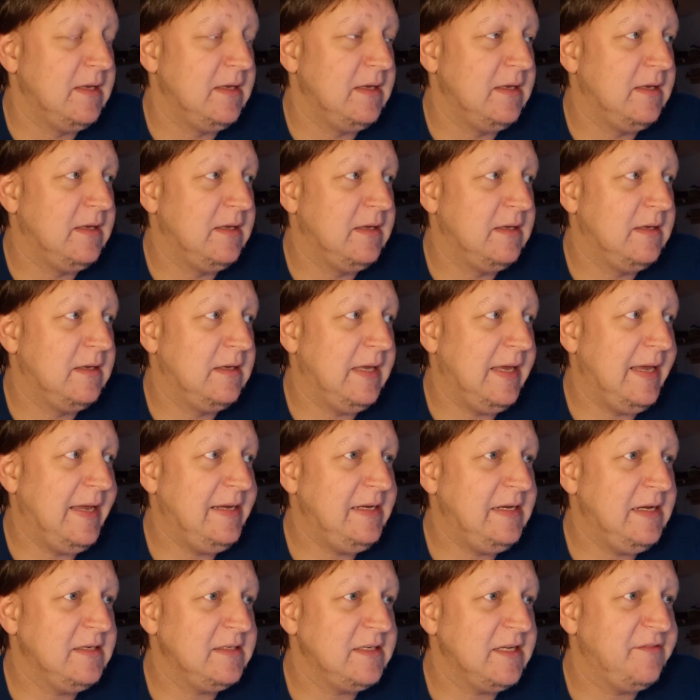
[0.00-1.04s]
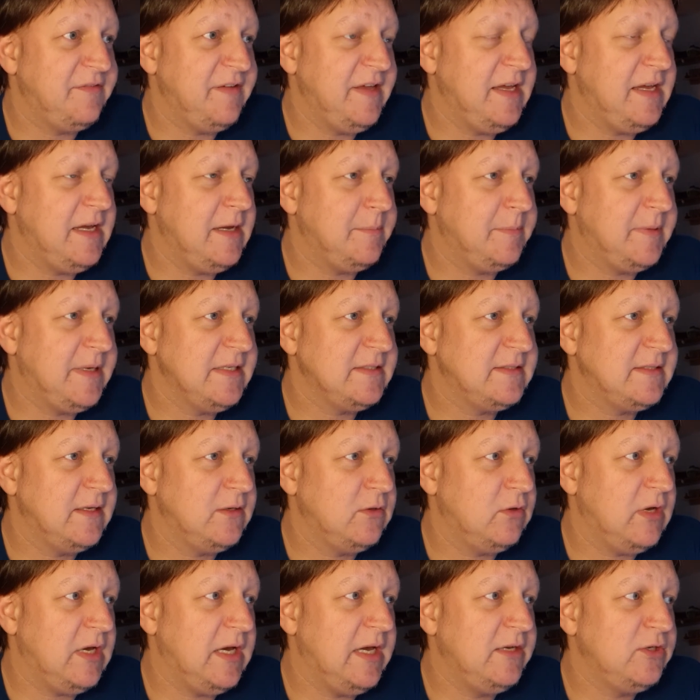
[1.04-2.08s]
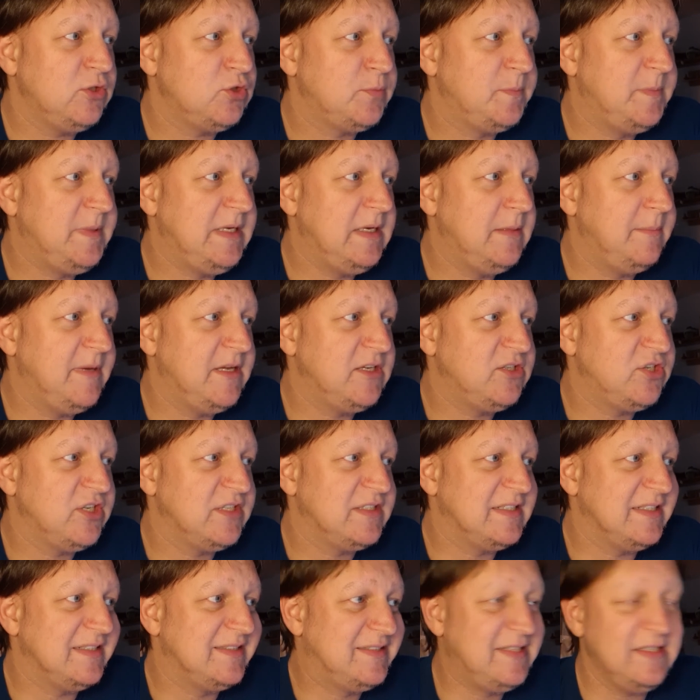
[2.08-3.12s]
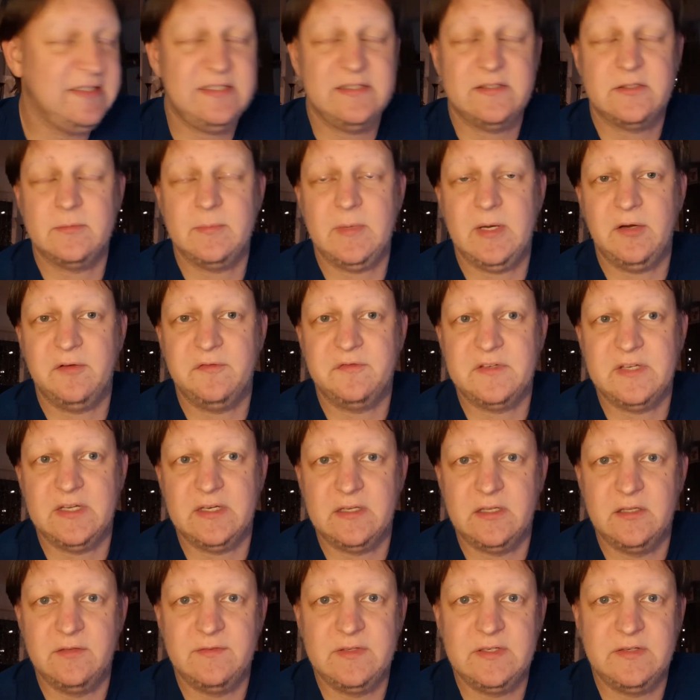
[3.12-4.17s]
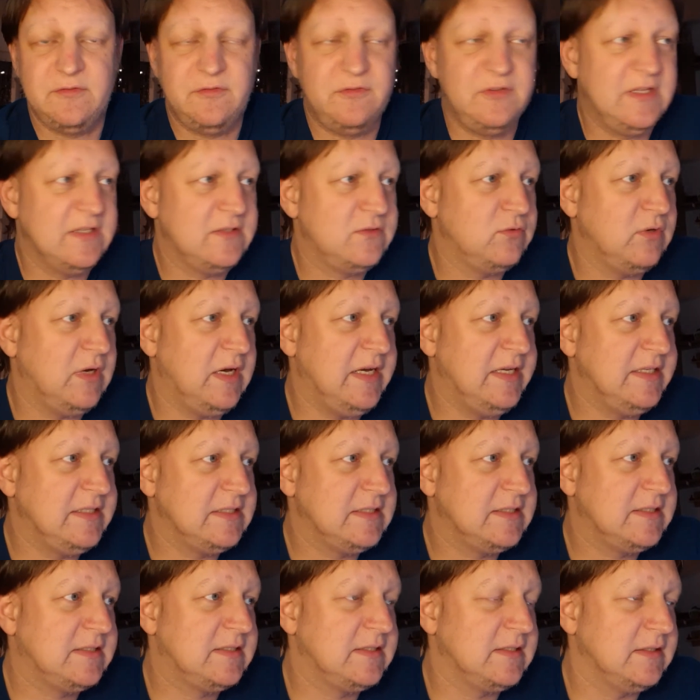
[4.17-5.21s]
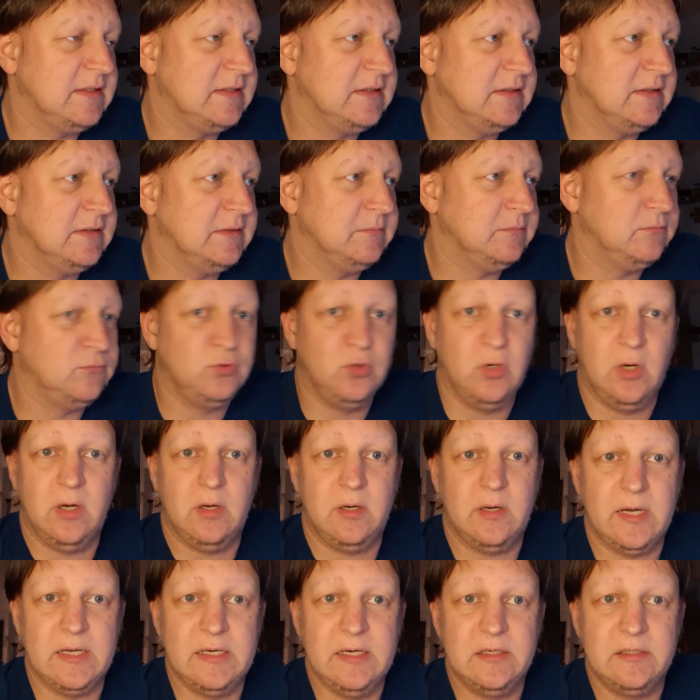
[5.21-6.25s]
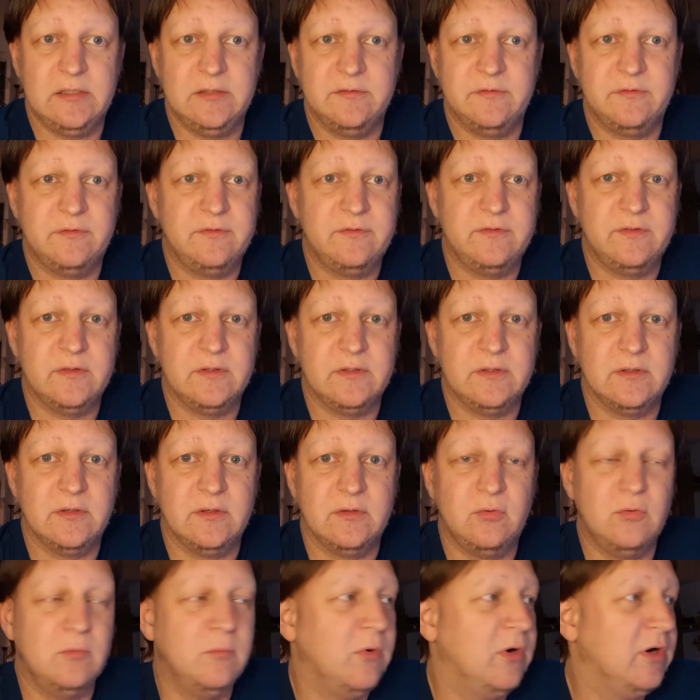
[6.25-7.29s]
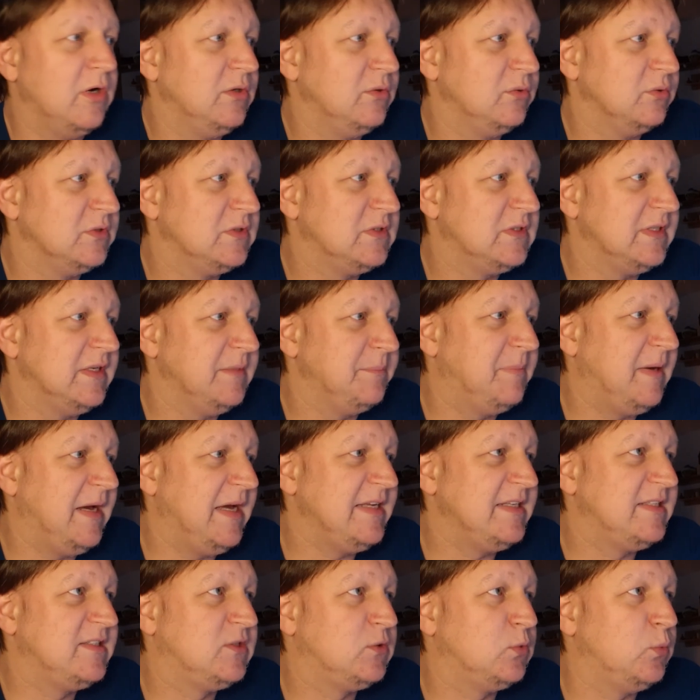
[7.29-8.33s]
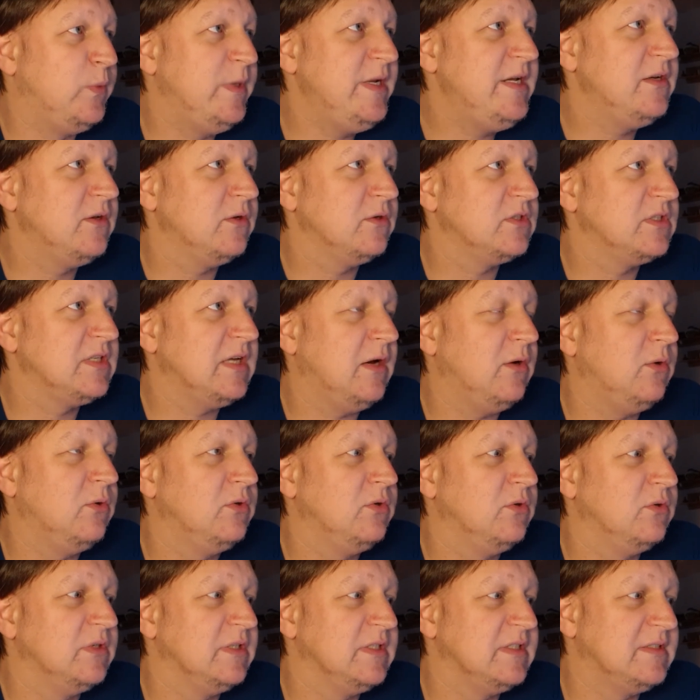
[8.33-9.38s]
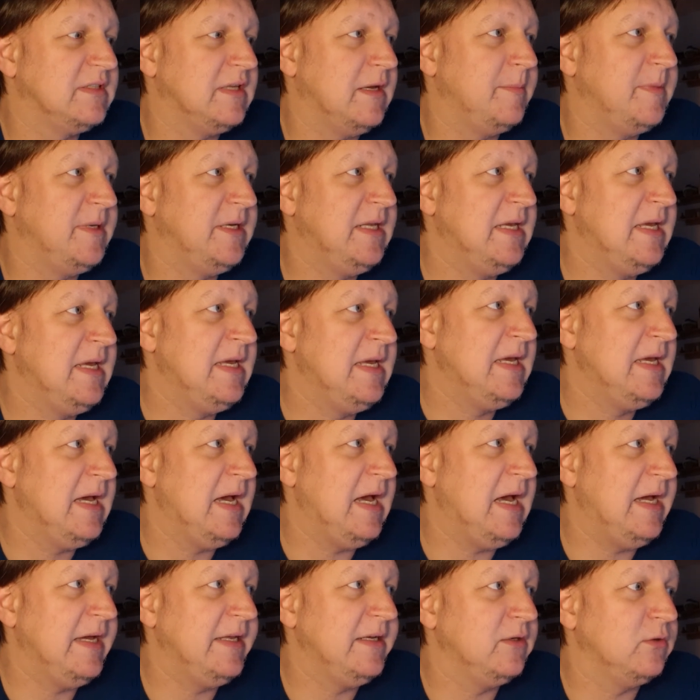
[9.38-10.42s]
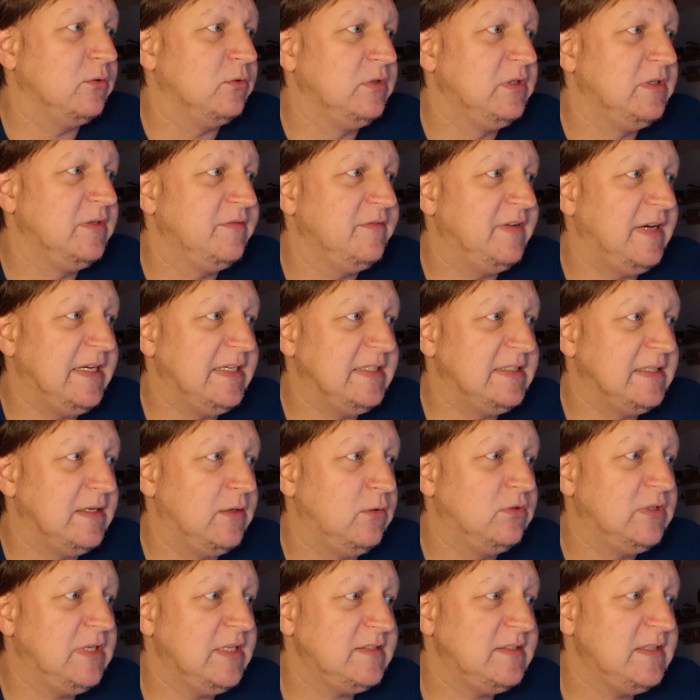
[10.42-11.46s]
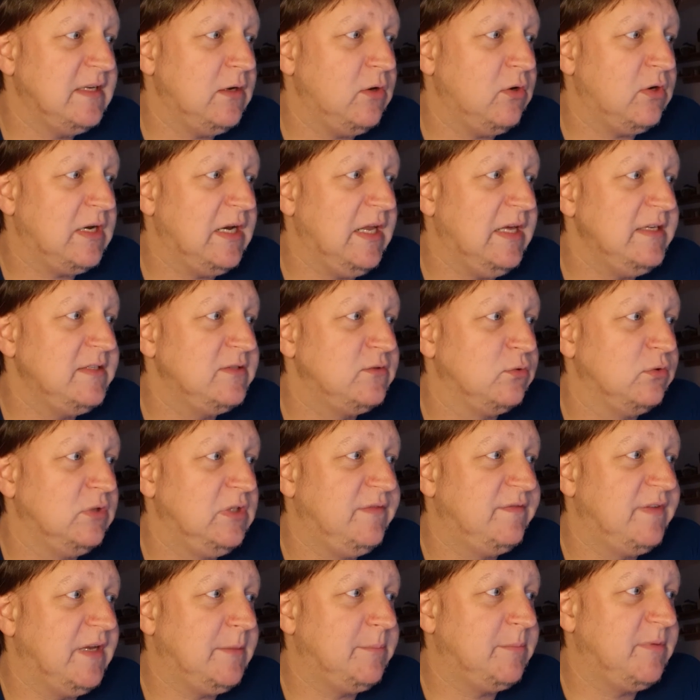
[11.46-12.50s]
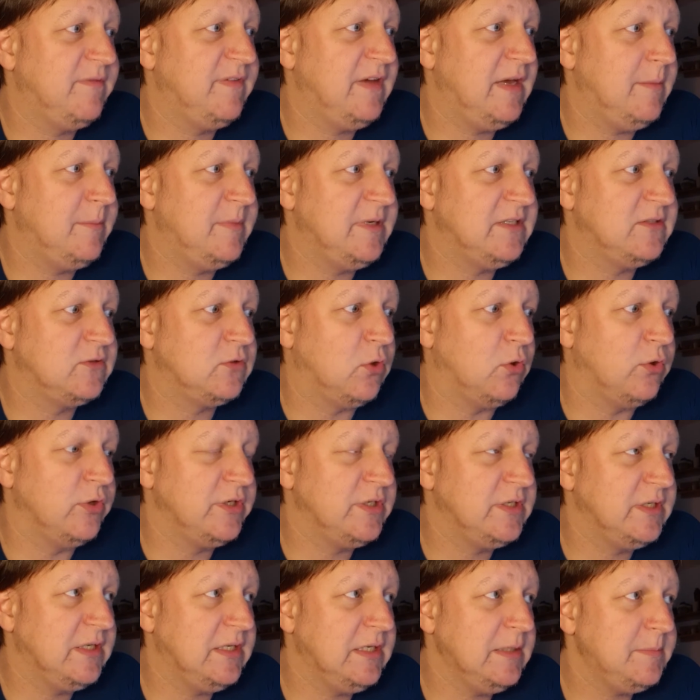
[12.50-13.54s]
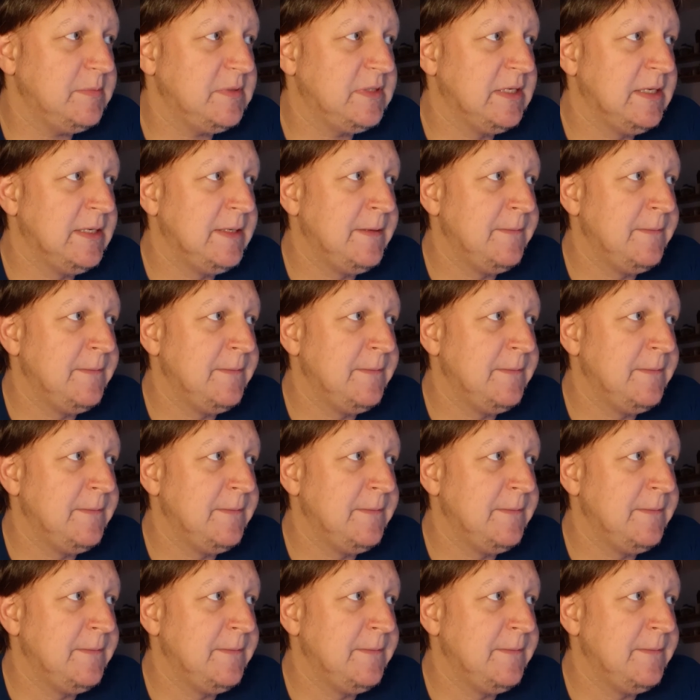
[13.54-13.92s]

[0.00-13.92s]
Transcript: Äh, England, FA Cup gestern noch ein Spiel, Manchester City zum Auftrag gewinnt 4 zu 1, ähm, ja, relativ äh, humorlos bei Swindon Town und ist damit eine Runde weiter. Und das sind dann auch gleich so die Wettbewerbe, die es heute gibt.